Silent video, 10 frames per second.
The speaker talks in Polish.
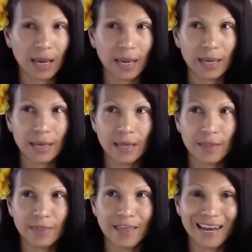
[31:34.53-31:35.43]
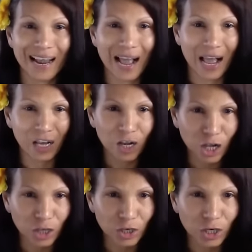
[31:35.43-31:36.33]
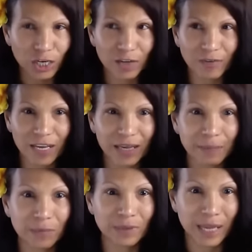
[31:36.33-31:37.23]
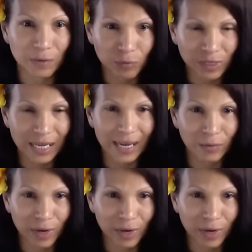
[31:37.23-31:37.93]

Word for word: naprawdę staram się wrócić teraz do tego momentu,